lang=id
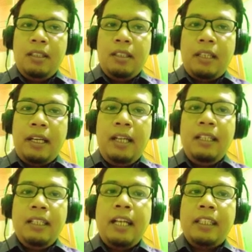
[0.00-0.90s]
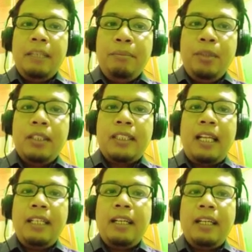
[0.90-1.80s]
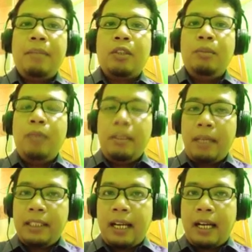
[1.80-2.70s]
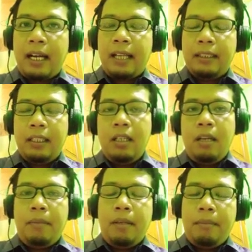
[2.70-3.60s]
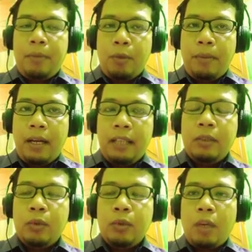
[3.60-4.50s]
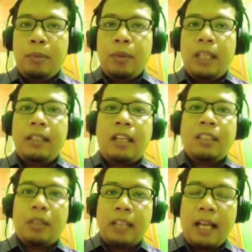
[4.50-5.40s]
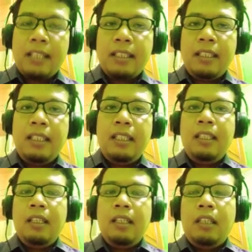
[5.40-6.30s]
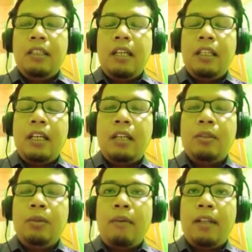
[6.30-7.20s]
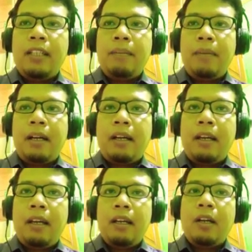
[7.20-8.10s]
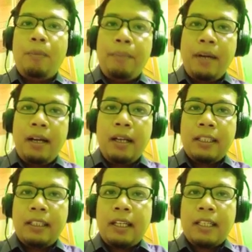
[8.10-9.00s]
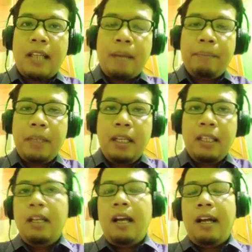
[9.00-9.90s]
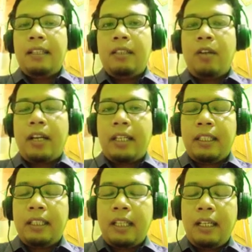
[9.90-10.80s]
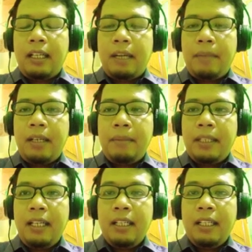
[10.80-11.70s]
ya yang timbul sejalan dengan pertumbuhan masyarakat perubahan untuk kebutuhan transportasi dari yang dulu awalnya pakai gerobak ditarik sapi atau kereta eh, apa namanya